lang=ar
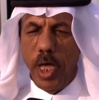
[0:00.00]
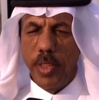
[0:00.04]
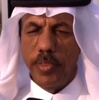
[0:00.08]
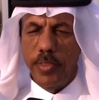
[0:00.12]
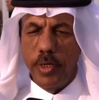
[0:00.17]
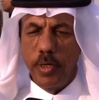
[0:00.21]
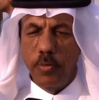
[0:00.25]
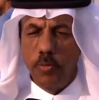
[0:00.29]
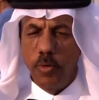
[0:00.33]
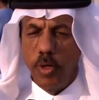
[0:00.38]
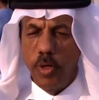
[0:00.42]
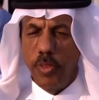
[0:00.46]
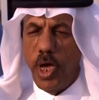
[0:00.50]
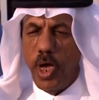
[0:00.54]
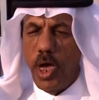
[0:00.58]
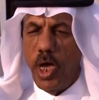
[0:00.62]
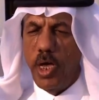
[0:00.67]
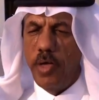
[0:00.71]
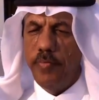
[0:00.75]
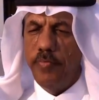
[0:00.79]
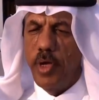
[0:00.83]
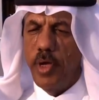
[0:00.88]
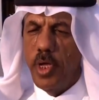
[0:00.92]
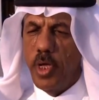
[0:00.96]
بعض
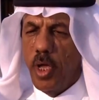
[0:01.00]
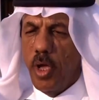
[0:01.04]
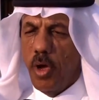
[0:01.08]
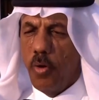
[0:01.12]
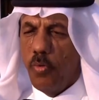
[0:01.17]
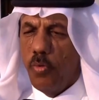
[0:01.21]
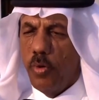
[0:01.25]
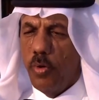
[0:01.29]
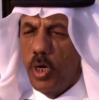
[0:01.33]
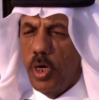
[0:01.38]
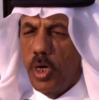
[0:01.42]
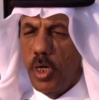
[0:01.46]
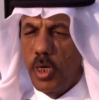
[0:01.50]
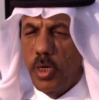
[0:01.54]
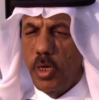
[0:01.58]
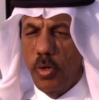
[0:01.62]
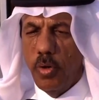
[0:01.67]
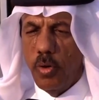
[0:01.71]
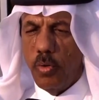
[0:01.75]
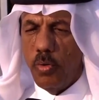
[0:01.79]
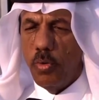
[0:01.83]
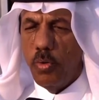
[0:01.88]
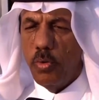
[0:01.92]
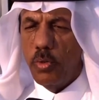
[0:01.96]
الوظائف
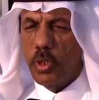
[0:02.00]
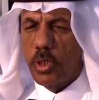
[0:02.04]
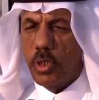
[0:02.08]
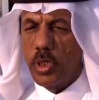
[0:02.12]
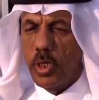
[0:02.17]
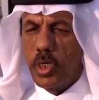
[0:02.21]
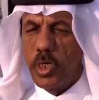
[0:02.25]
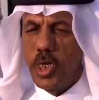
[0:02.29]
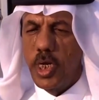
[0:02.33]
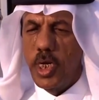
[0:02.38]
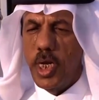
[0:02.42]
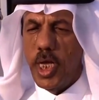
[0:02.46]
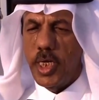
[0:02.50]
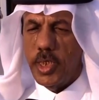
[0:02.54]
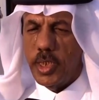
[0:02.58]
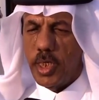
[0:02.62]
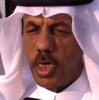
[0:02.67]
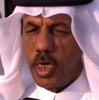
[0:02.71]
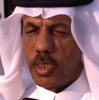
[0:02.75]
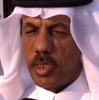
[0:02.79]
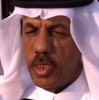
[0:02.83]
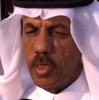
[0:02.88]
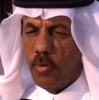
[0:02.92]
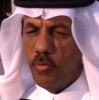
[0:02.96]
والعقود
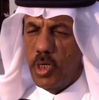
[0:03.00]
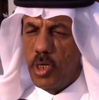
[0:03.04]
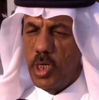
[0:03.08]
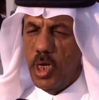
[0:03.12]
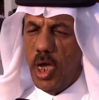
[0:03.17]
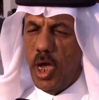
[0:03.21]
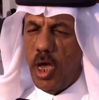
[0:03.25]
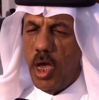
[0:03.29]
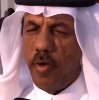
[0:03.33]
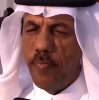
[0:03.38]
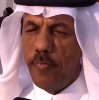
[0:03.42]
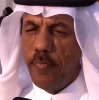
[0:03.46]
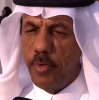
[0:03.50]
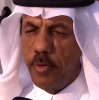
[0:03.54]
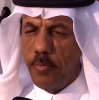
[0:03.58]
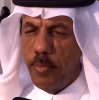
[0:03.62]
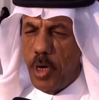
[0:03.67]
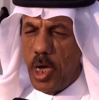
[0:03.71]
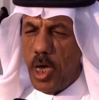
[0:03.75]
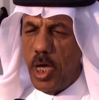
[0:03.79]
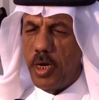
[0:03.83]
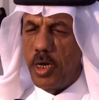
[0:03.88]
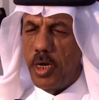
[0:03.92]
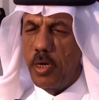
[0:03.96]
للأشخاص ذوي الإعاقة في
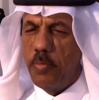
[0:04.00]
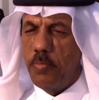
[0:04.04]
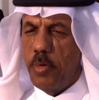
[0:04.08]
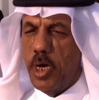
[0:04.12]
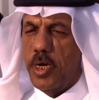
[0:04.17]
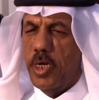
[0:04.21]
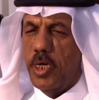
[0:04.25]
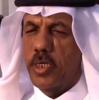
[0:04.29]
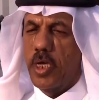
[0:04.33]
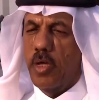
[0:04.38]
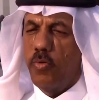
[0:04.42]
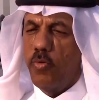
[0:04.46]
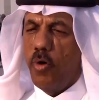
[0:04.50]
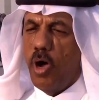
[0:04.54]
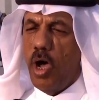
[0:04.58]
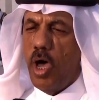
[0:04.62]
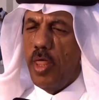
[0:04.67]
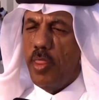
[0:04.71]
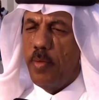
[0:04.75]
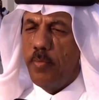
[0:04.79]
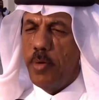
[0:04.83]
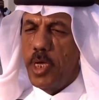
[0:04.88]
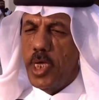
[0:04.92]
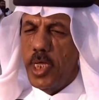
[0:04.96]
مقر المهرجان
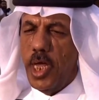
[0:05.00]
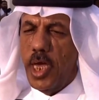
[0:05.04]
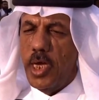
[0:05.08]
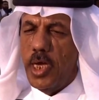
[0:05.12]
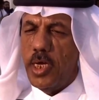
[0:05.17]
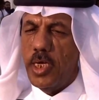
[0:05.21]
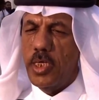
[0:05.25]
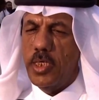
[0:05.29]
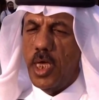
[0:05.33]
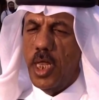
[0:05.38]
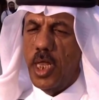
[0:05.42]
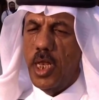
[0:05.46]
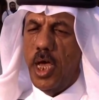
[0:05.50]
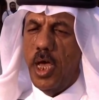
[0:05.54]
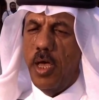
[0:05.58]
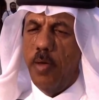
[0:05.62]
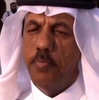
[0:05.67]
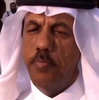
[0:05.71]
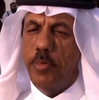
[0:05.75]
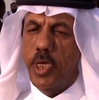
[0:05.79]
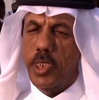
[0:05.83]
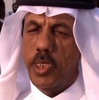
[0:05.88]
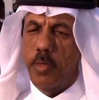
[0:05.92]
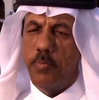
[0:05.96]
وهذا ما ينعكس على
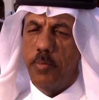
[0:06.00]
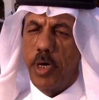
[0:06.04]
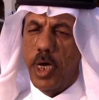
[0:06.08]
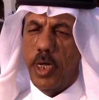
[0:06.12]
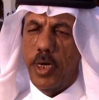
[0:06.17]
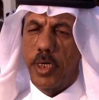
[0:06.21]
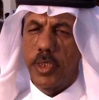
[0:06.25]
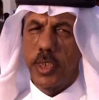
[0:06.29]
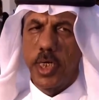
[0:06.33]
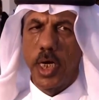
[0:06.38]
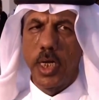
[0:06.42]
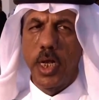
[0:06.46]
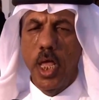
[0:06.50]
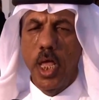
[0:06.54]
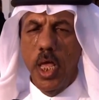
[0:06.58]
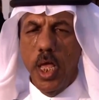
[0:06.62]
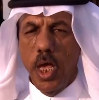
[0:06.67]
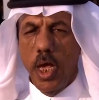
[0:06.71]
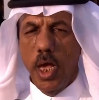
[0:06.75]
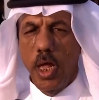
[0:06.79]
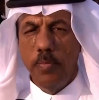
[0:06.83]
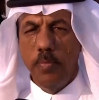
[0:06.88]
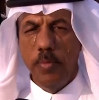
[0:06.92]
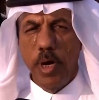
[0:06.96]
أهمية المهرجان
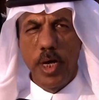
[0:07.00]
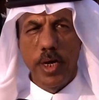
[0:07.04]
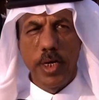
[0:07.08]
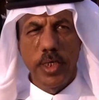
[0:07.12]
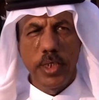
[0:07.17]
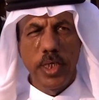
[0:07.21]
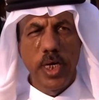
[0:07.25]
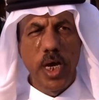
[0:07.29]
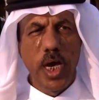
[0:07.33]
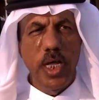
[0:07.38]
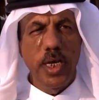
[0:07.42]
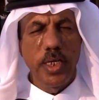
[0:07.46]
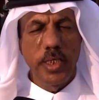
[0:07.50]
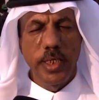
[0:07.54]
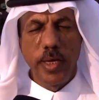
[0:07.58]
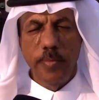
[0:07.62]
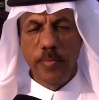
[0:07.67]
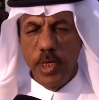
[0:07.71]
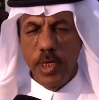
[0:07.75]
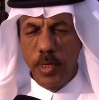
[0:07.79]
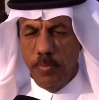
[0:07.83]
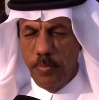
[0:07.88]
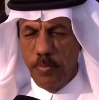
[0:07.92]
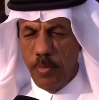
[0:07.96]
المهرجان
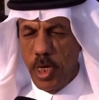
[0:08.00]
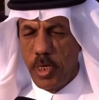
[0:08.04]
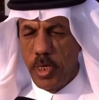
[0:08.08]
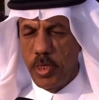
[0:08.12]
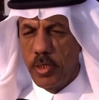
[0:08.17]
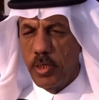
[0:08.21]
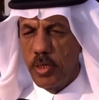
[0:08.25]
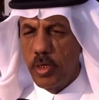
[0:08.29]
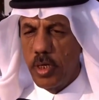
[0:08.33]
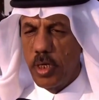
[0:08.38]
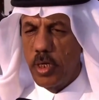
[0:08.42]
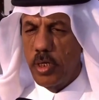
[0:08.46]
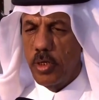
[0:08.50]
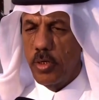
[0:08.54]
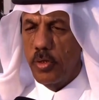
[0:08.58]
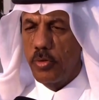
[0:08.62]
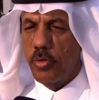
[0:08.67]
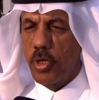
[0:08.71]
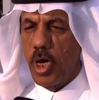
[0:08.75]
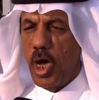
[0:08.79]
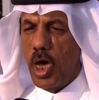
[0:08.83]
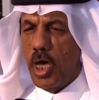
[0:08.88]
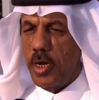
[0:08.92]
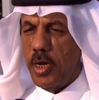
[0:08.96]
جميع ما
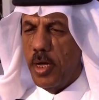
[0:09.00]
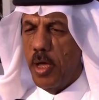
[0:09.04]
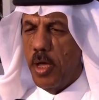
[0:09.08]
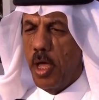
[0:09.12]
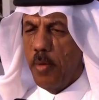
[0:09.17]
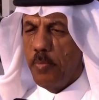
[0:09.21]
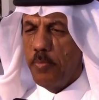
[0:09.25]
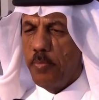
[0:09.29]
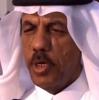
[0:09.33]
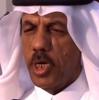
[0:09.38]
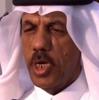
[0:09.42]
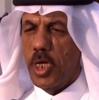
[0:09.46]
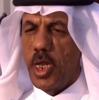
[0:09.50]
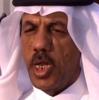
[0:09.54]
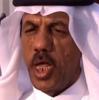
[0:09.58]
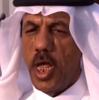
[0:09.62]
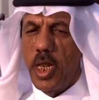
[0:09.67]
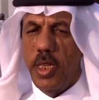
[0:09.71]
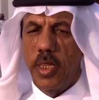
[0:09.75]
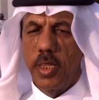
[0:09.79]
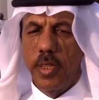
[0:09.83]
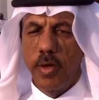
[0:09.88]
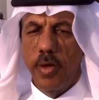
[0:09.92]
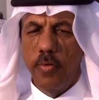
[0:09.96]
يدار من
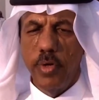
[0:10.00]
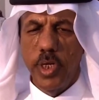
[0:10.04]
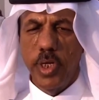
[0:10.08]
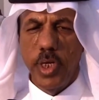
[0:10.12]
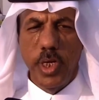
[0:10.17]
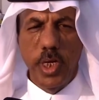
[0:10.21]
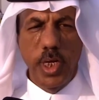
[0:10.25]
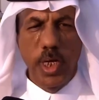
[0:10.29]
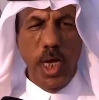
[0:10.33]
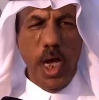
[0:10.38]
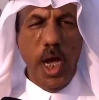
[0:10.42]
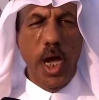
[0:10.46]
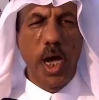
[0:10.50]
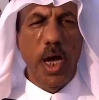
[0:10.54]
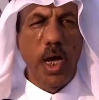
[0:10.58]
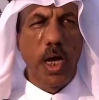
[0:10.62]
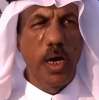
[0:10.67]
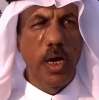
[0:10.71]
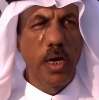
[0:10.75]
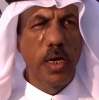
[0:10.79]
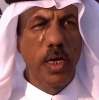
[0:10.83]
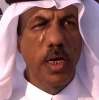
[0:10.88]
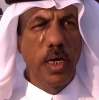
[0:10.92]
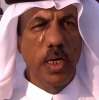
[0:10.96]
خلال ذوي
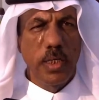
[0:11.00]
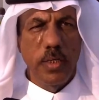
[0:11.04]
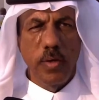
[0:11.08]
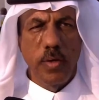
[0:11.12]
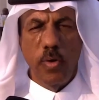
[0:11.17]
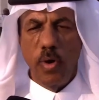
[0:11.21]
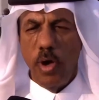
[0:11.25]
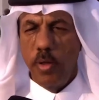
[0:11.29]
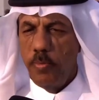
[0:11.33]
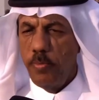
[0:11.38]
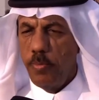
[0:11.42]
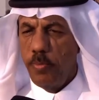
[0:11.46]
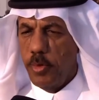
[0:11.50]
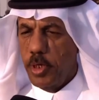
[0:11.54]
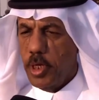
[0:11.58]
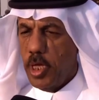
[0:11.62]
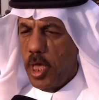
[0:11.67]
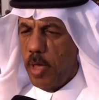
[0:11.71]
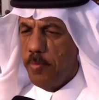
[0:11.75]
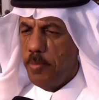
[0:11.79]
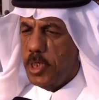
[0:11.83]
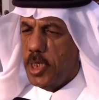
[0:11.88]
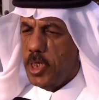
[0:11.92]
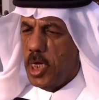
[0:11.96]
الإعاقة سواء
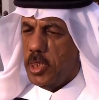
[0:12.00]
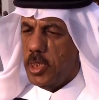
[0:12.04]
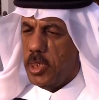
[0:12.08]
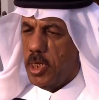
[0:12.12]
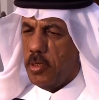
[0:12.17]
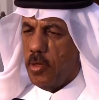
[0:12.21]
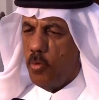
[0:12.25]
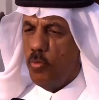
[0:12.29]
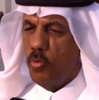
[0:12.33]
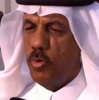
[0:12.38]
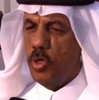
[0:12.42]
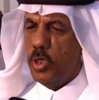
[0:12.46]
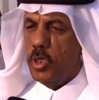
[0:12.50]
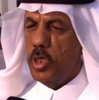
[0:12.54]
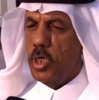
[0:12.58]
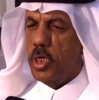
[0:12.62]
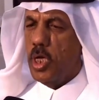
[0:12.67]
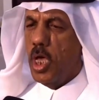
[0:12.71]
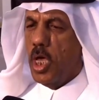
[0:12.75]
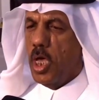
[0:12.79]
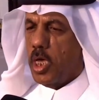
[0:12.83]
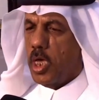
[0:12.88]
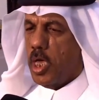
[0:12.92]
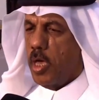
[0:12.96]
كمجال
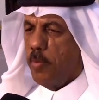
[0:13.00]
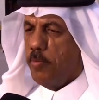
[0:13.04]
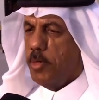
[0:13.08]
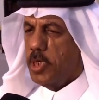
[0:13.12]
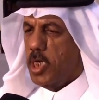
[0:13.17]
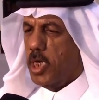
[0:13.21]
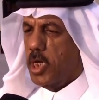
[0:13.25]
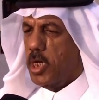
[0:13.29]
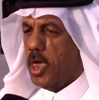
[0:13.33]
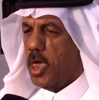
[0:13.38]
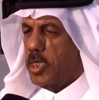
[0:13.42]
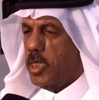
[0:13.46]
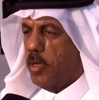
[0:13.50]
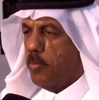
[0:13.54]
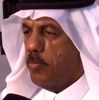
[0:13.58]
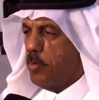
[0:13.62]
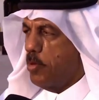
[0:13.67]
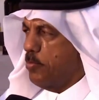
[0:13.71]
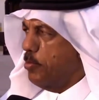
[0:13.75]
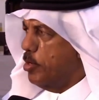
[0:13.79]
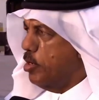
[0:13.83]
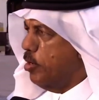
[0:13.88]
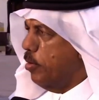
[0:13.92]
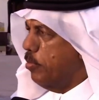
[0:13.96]
تطوعي كمجال
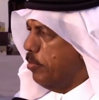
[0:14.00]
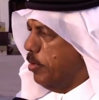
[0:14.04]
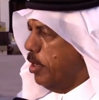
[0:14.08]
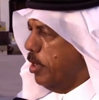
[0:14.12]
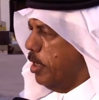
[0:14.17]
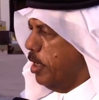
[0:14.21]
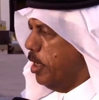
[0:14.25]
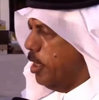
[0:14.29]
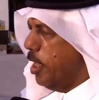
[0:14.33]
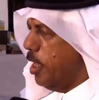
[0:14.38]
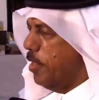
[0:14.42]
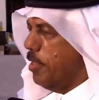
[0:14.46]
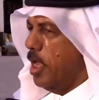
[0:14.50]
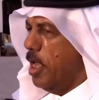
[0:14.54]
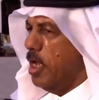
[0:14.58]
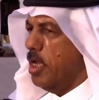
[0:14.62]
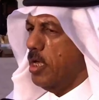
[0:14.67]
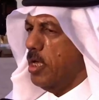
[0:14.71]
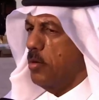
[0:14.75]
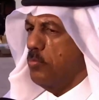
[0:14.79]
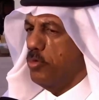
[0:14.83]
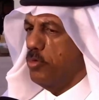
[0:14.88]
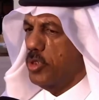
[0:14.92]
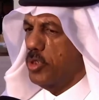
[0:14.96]
خدمي منهم آه،
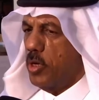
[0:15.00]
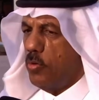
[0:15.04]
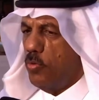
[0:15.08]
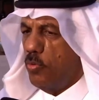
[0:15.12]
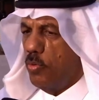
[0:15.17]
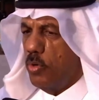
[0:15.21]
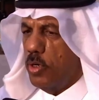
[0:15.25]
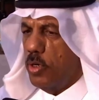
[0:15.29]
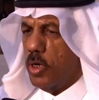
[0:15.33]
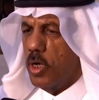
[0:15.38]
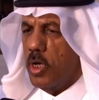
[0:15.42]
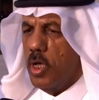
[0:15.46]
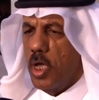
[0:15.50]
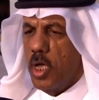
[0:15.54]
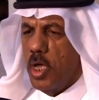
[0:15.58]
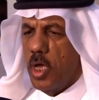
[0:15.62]
كذلك المصور